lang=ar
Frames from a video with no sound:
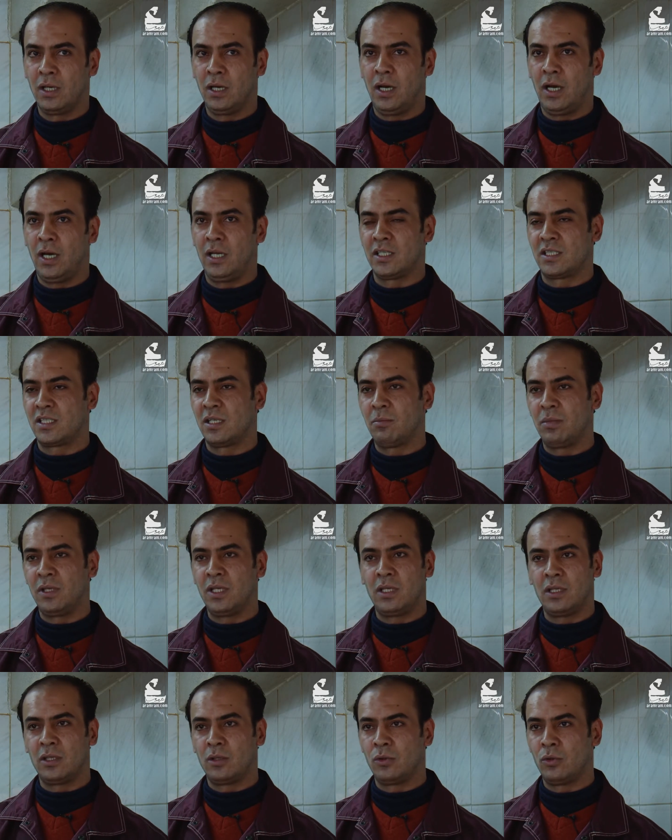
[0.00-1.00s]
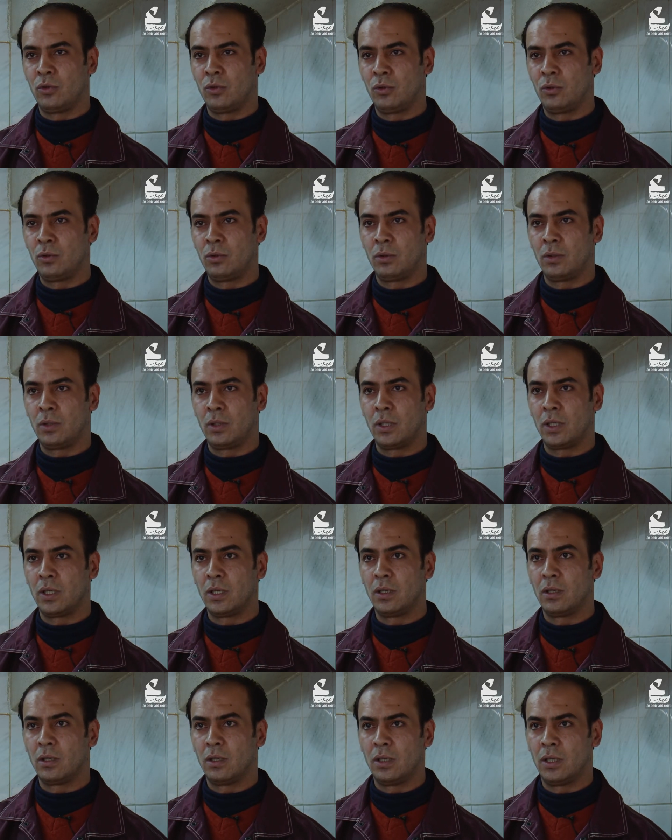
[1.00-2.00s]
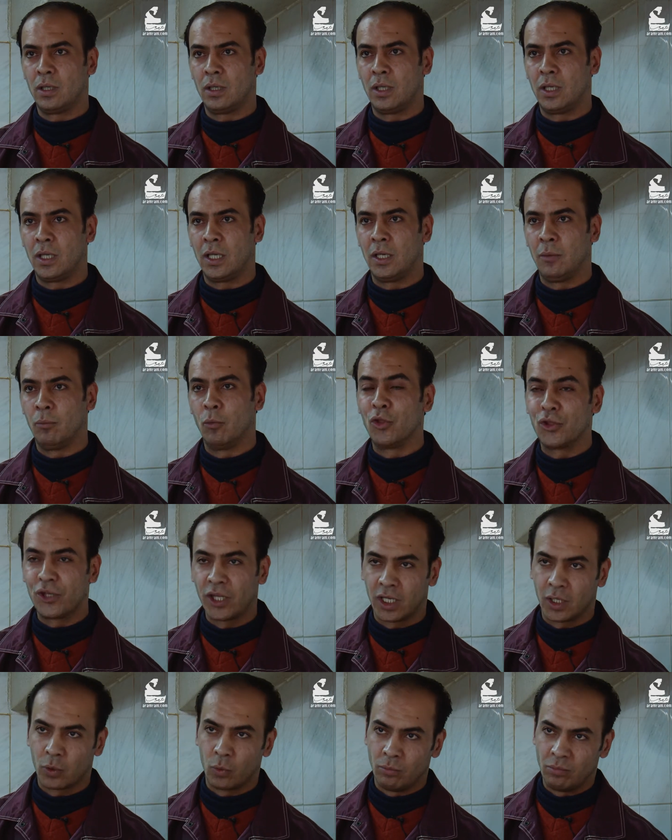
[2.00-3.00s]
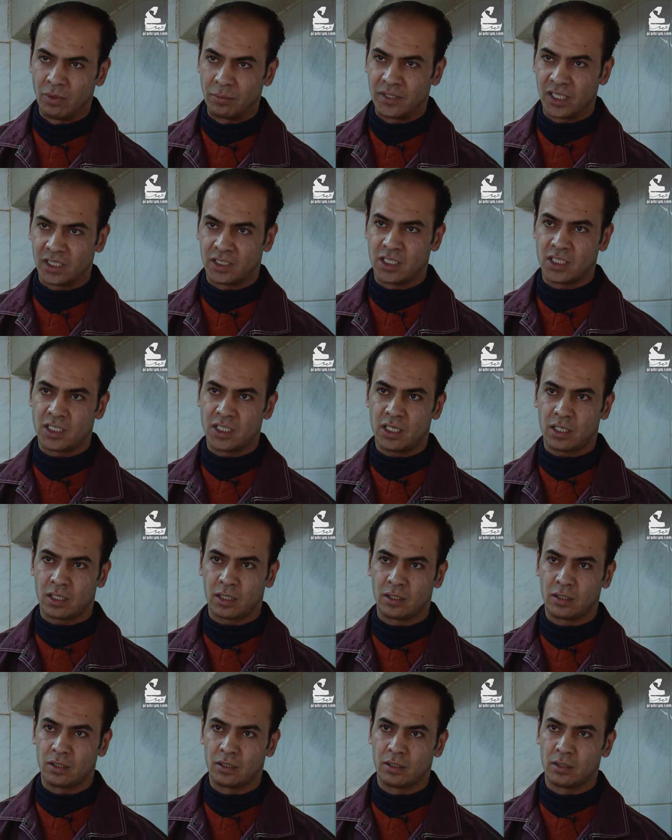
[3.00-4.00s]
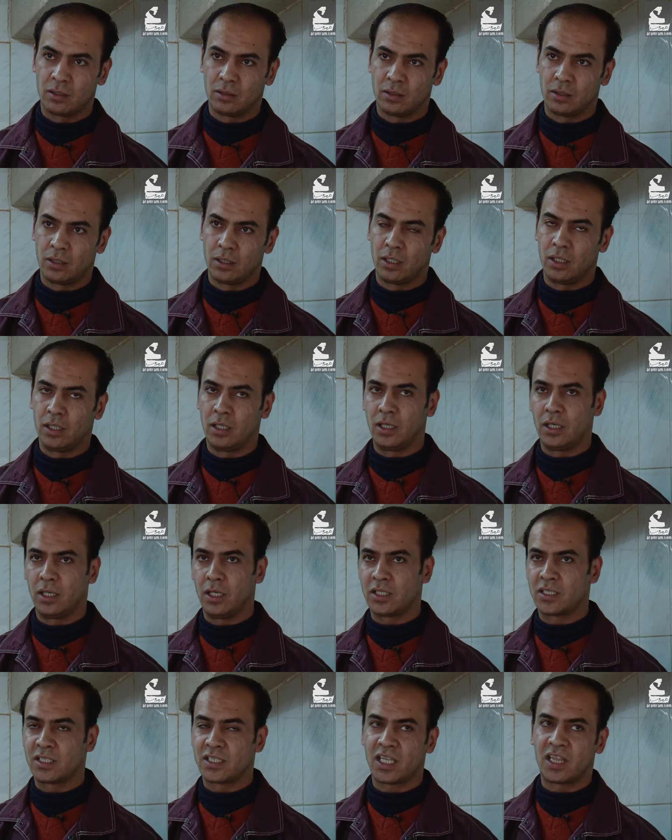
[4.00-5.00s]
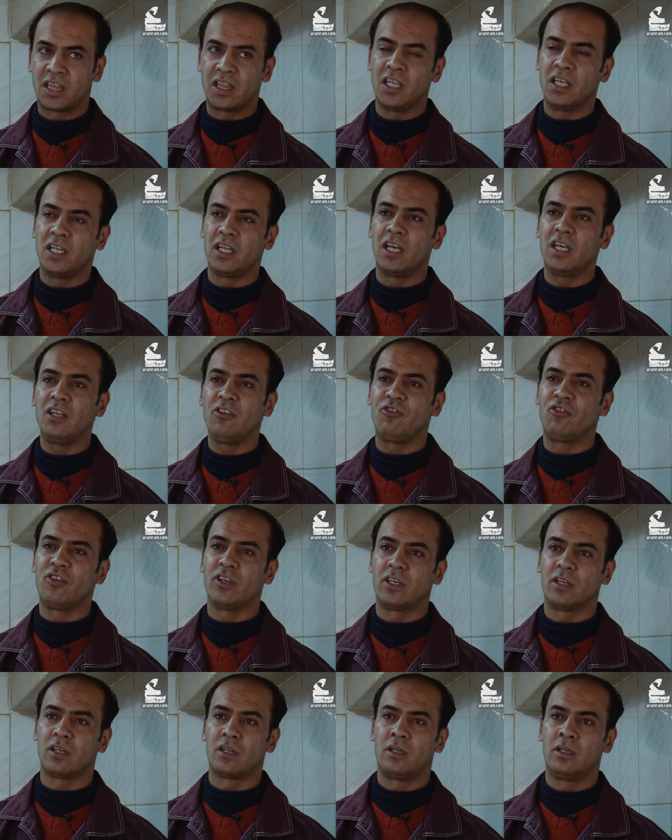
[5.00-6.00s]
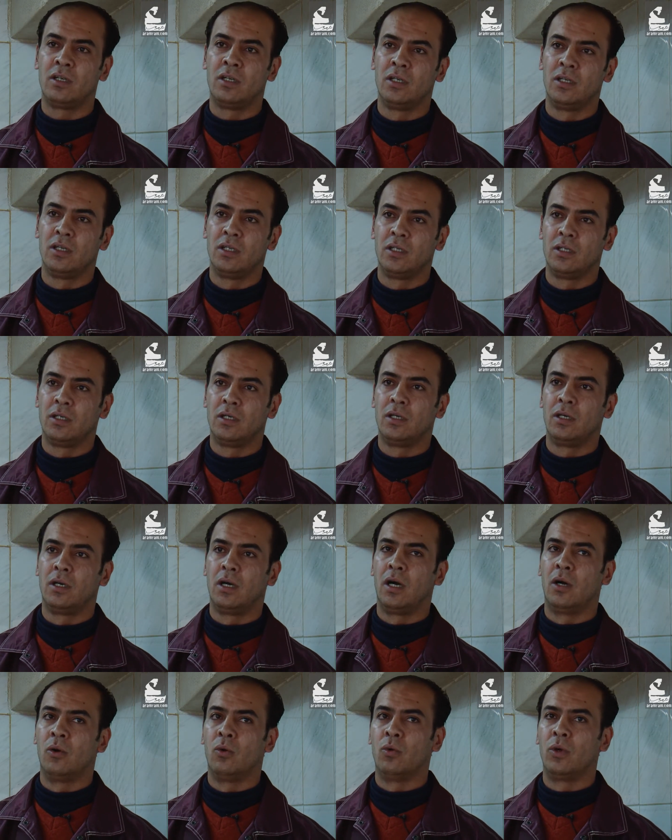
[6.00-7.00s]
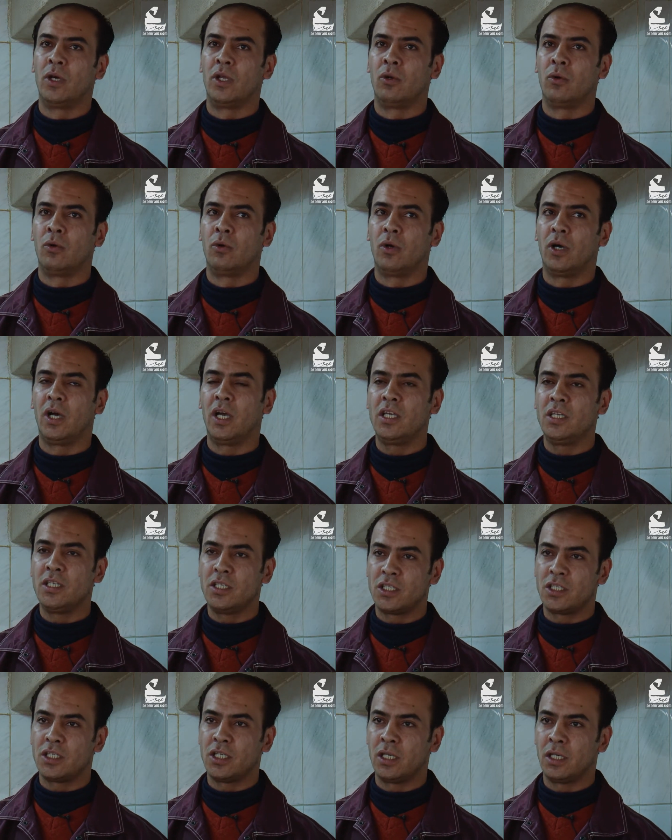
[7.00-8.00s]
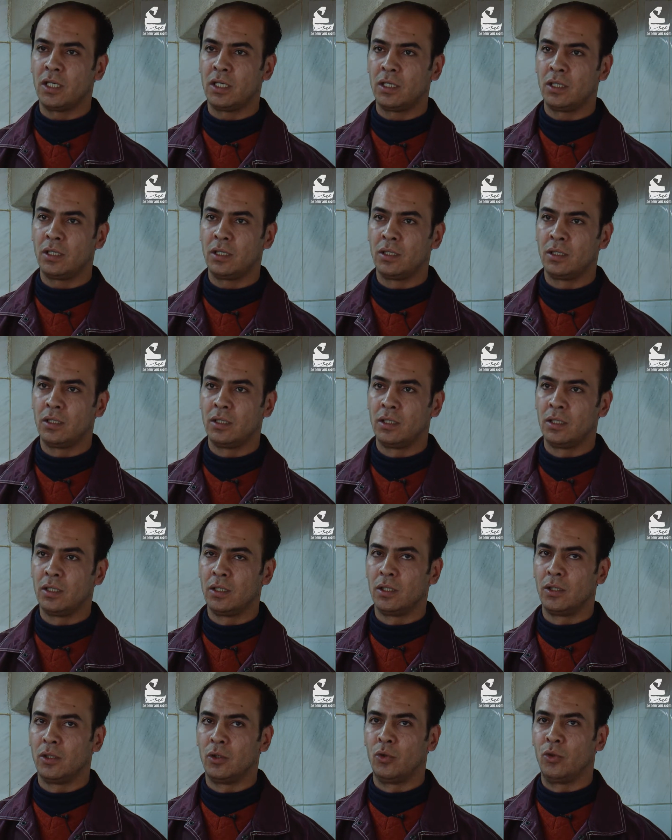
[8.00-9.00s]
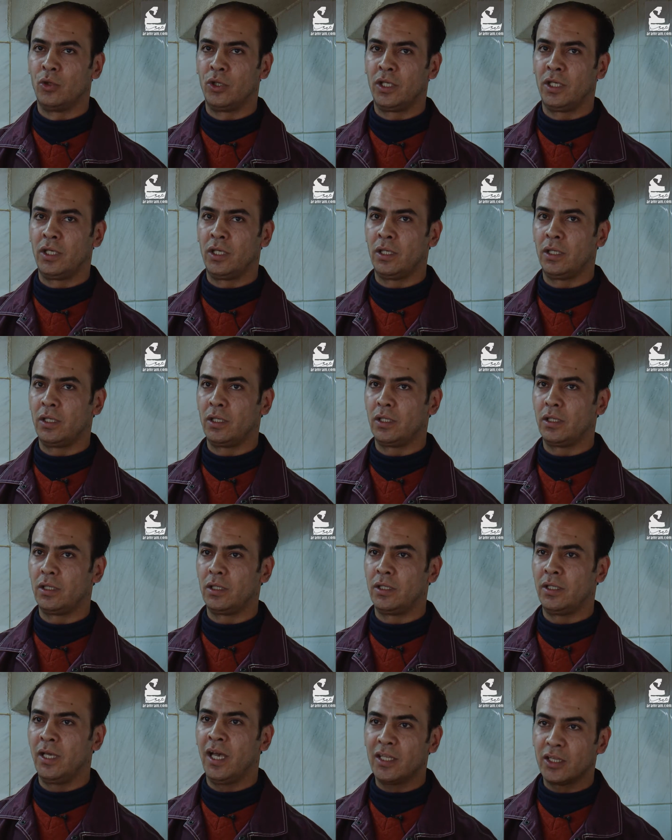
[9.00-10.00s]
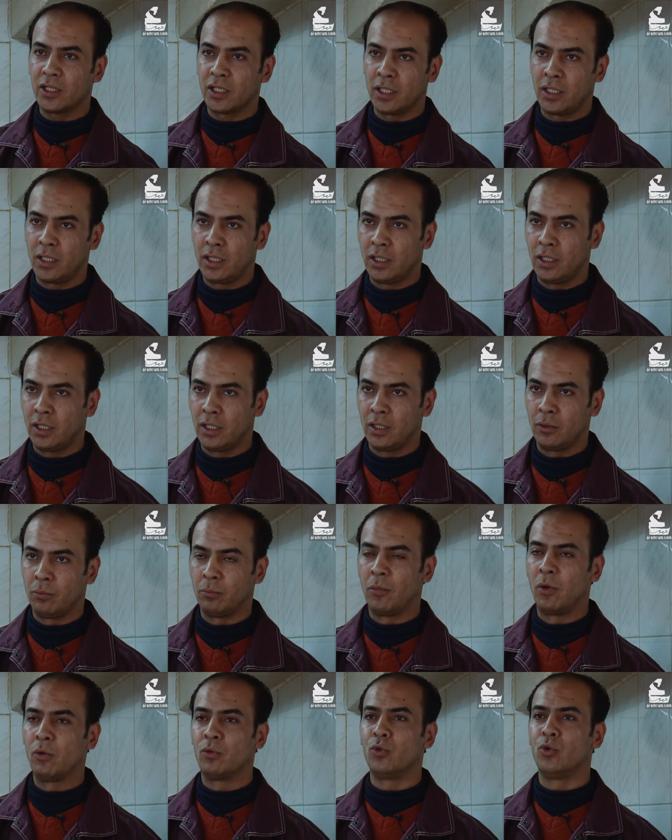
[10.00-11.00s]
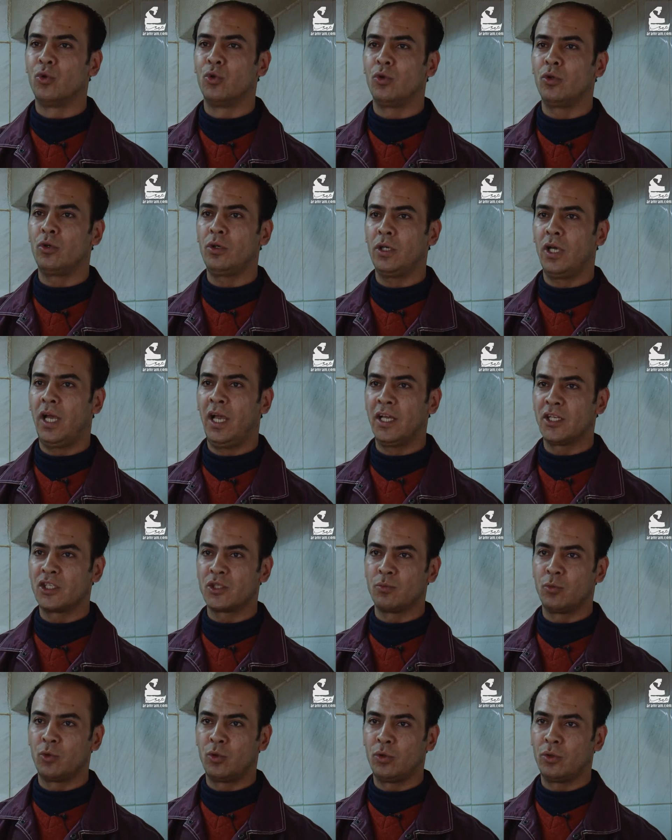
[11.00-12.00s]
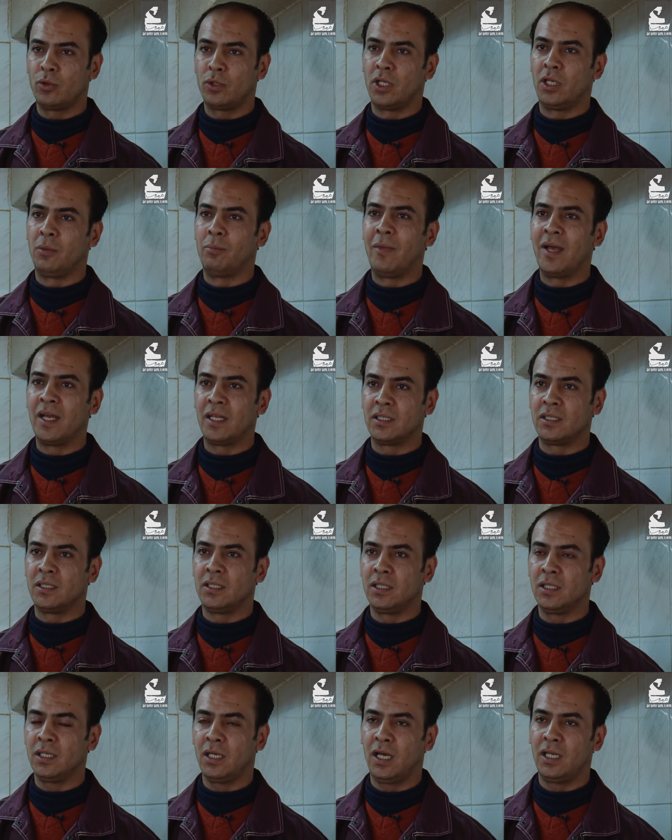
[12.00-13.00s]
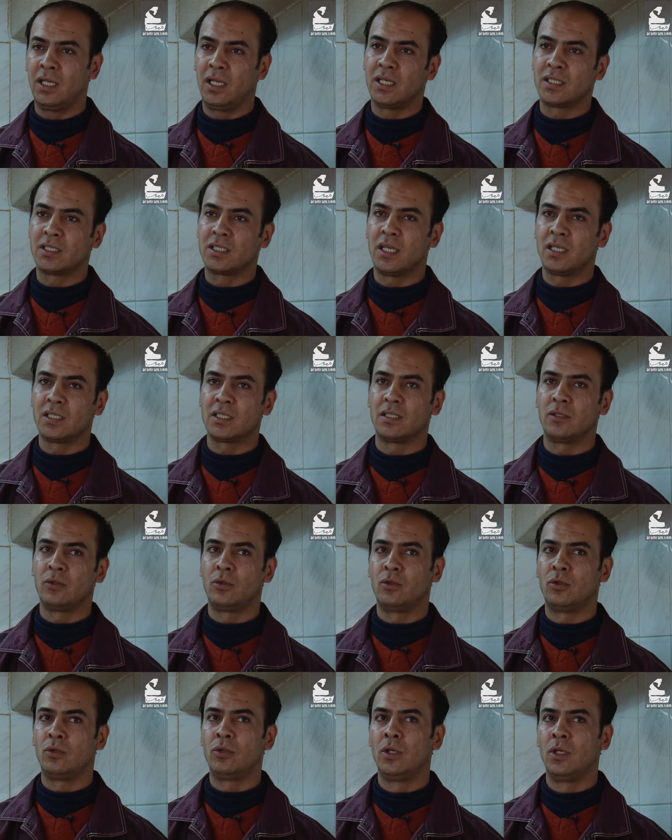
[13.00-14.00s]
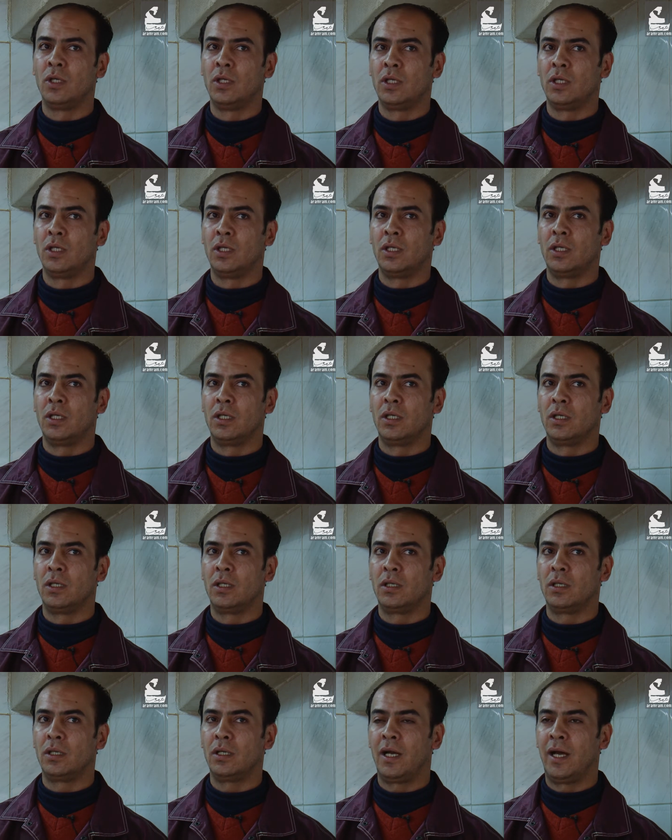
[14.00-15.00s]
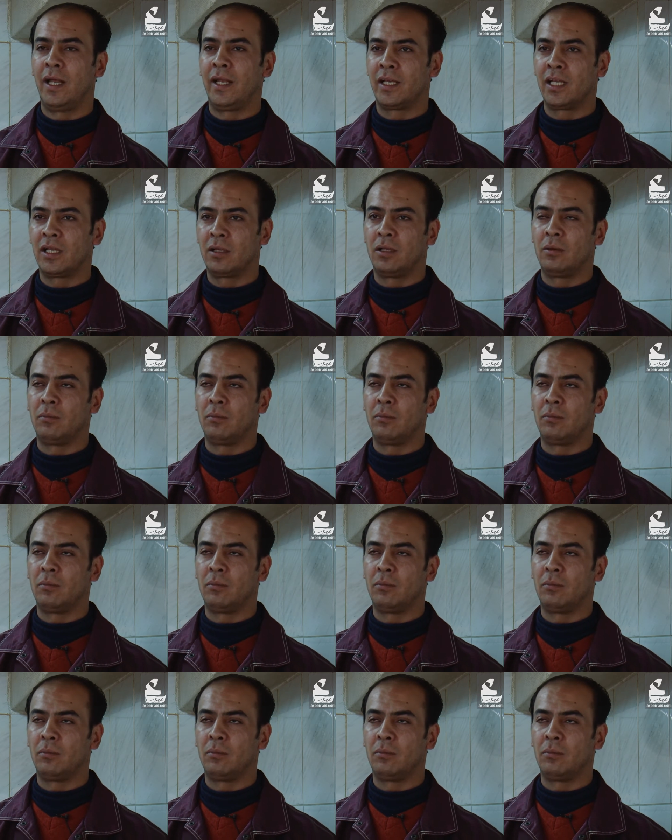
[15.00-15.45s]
على سبيل انه آه، المنطلق والمبدا تجاري استثنينا اي فكره او انه اي شيء انه يعطي الموضوع حجمه المادي على اساس انه آه، على قد